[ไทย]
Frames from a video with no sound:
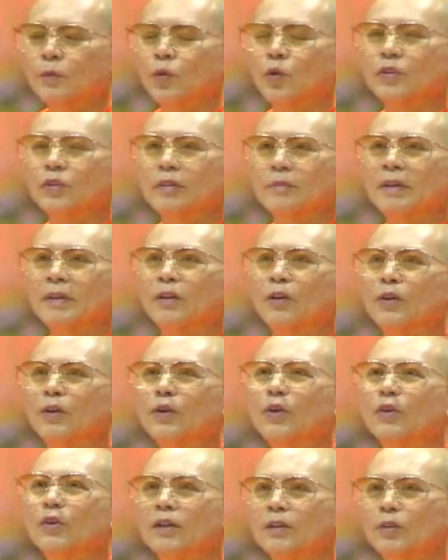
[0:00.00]
บุคคลสำคัญของ
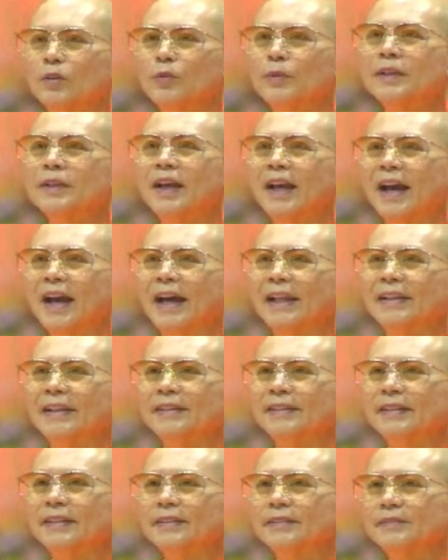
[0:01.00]
โลกเนี่ยครูวิทยาอ่าน
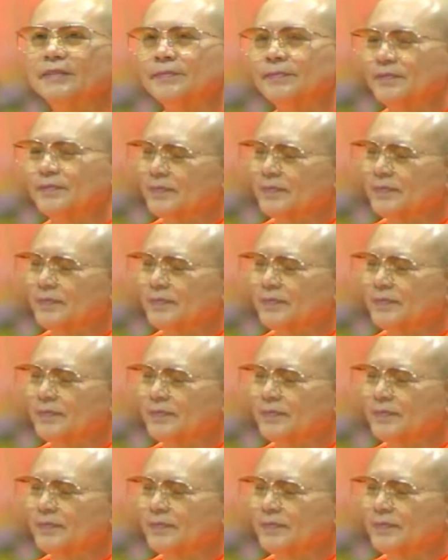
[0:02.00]
แล้วเนี่ย